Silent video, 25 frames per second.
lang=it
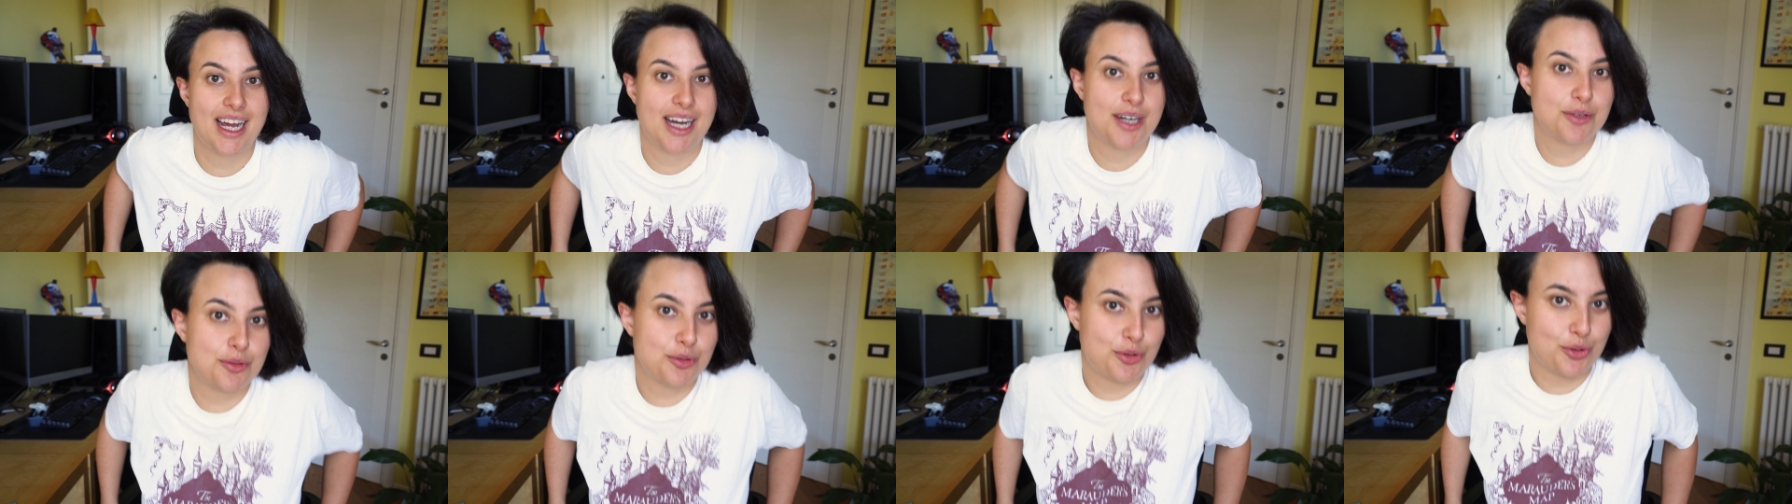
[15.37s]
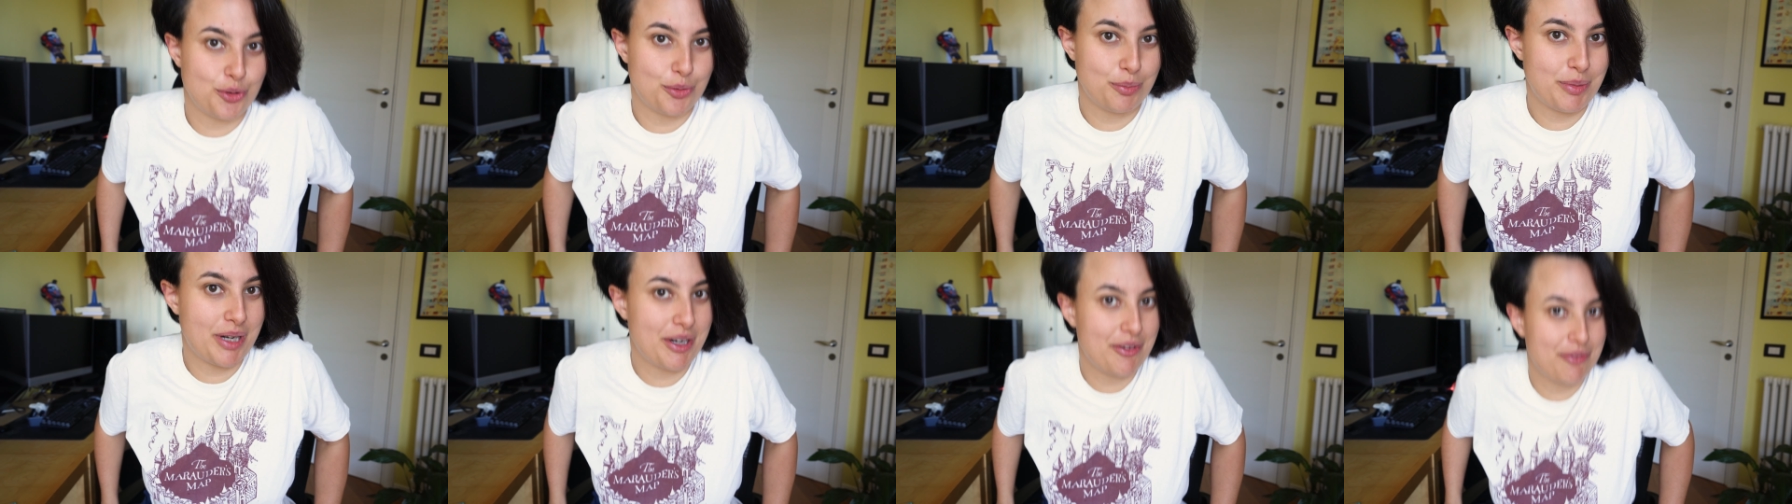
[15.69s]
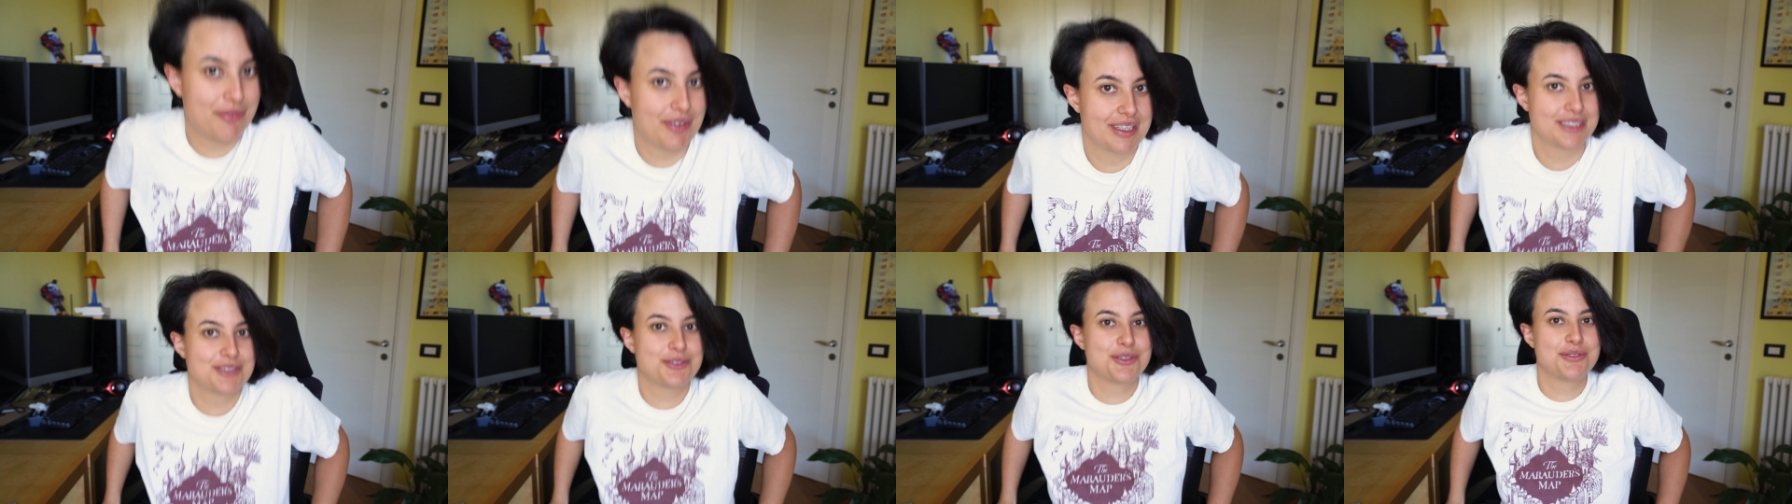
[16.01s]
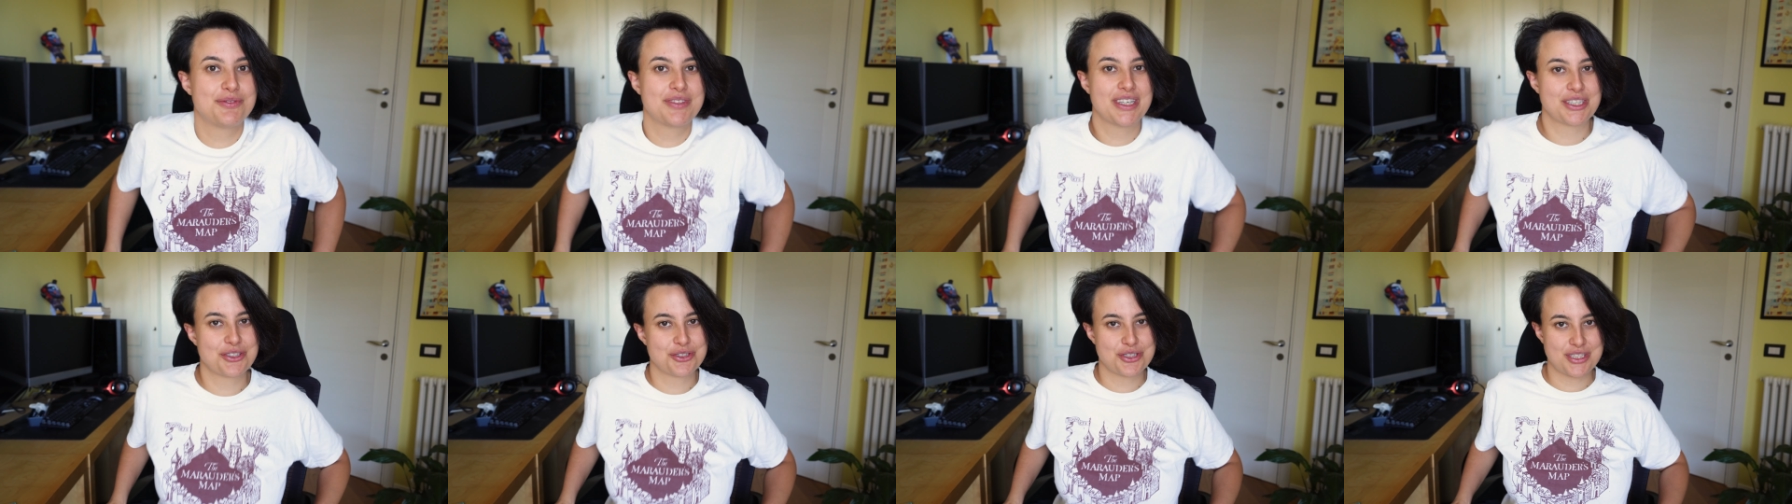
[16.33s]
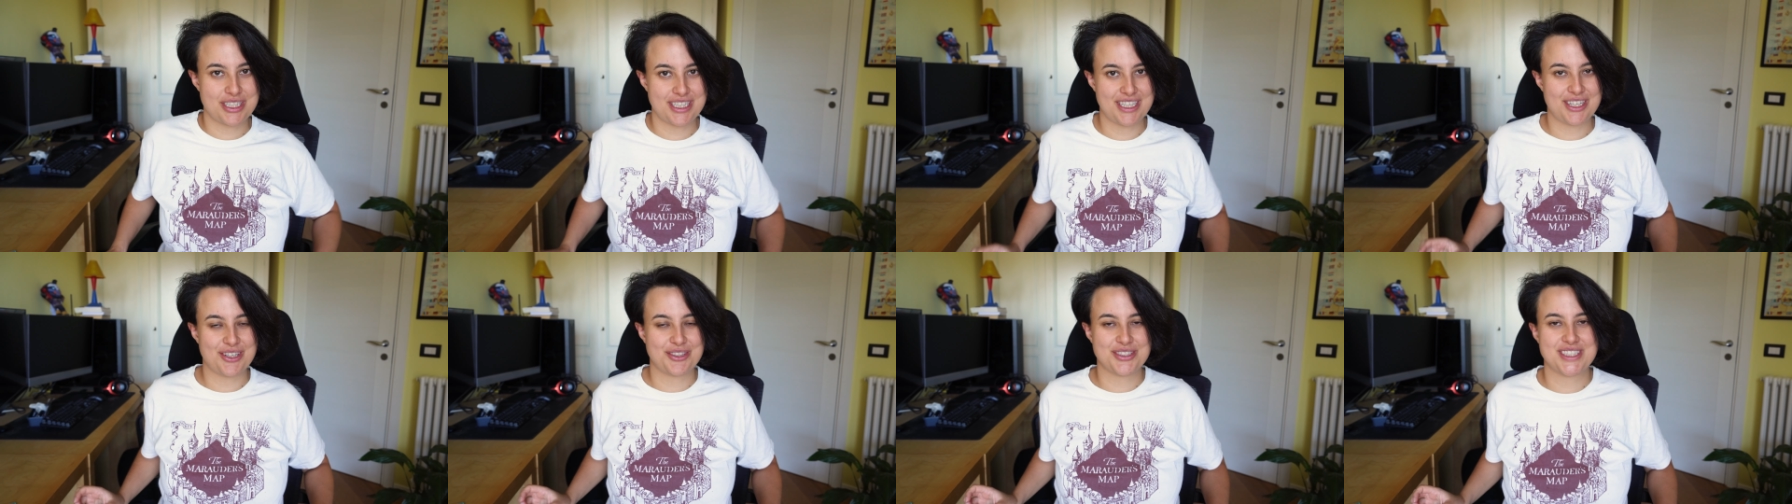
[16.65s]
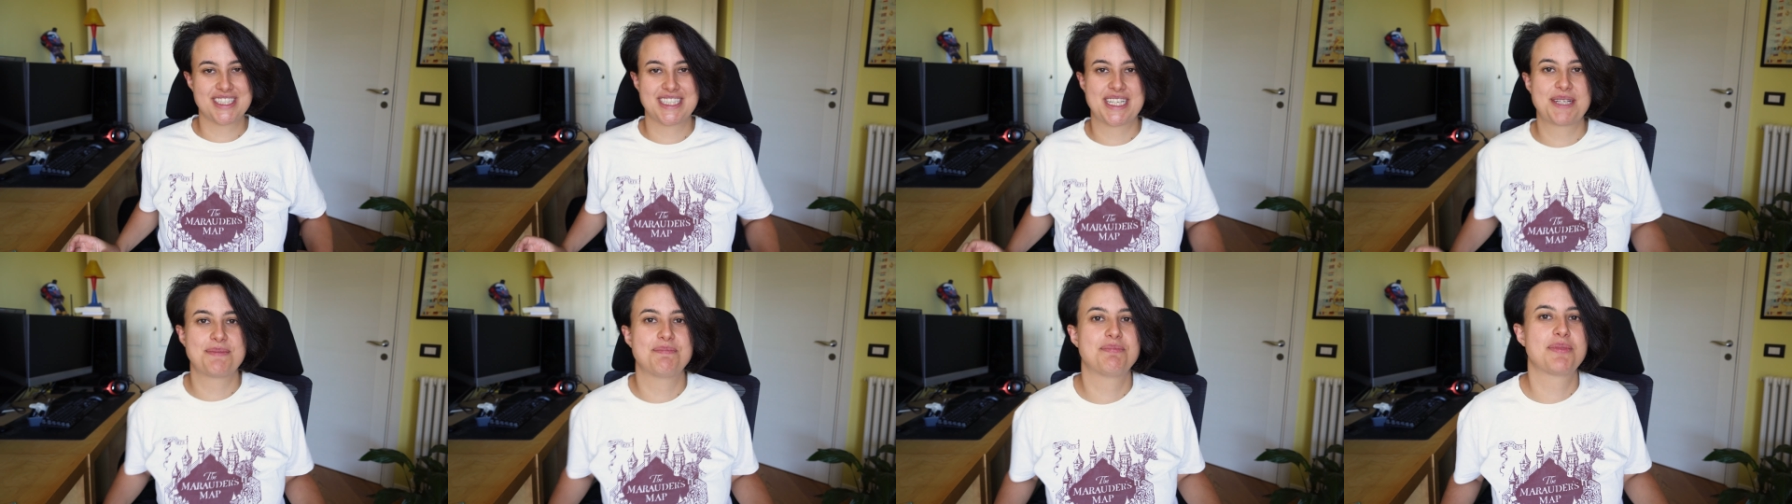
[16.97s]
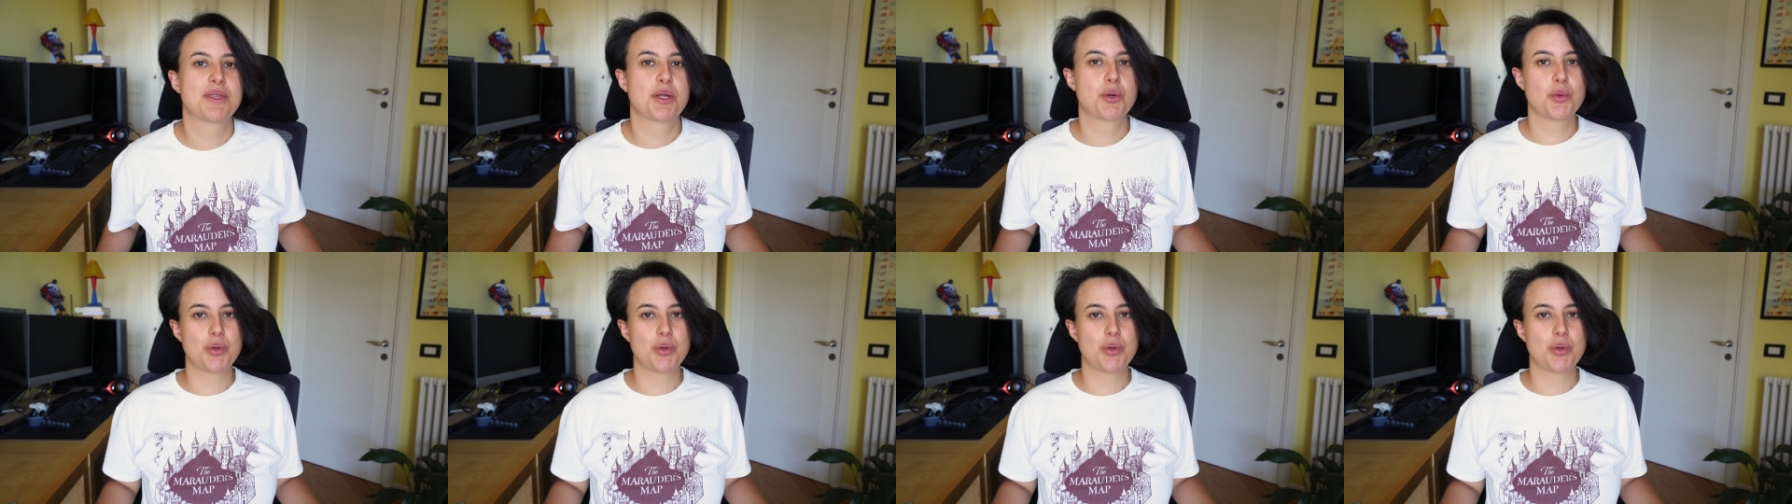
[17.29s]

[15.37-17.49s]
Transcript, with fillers: a ottobre vado in viaggio di nozze,